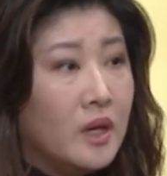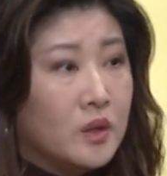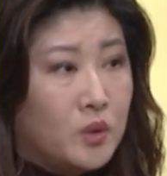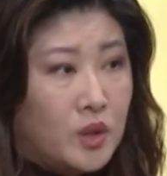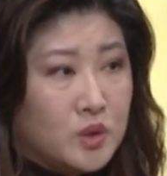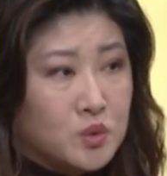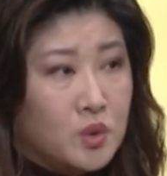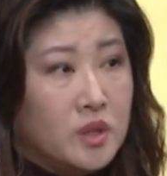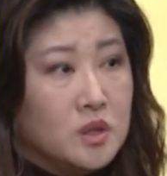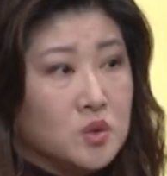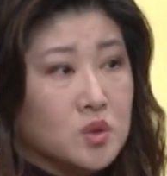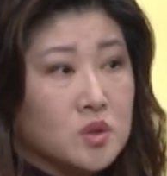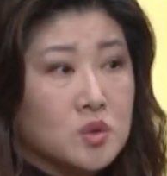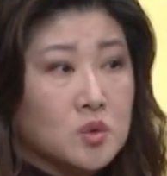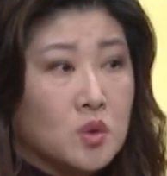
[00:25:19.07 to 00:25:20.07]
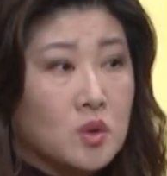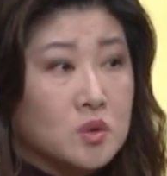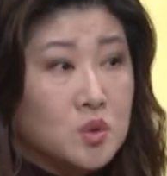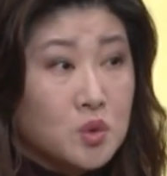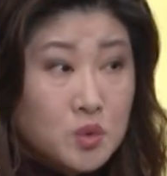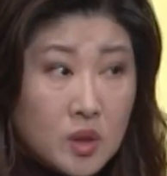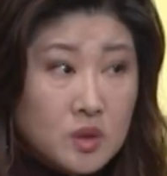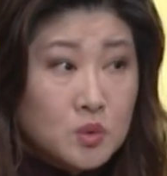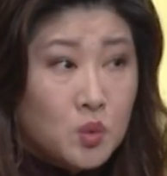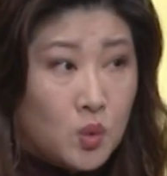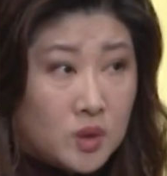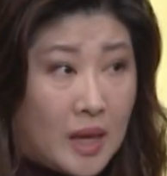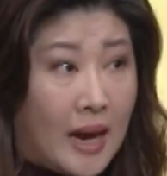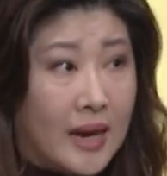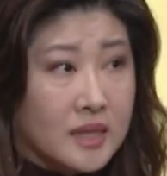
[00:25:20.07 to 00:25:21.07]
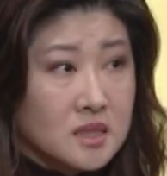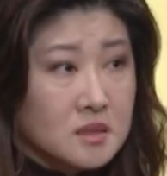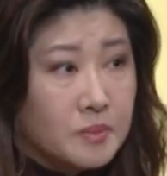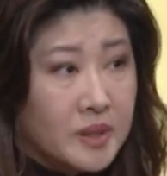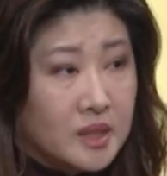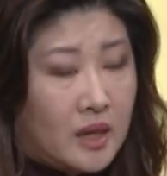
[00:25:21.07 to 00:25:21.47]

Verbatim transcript: 对，所以就是说，就算是我的孩子被